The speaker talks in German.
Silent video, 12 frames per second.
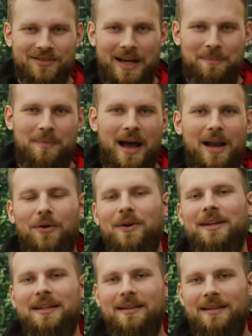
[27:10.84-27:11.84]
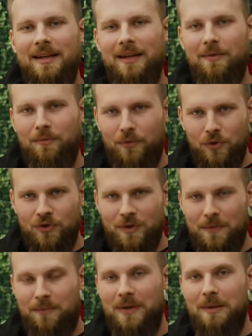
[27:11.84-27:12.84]
Schreibt mir all eure Ideen,
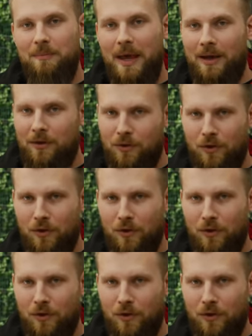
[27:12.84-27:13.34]
Wünsche, Feedback,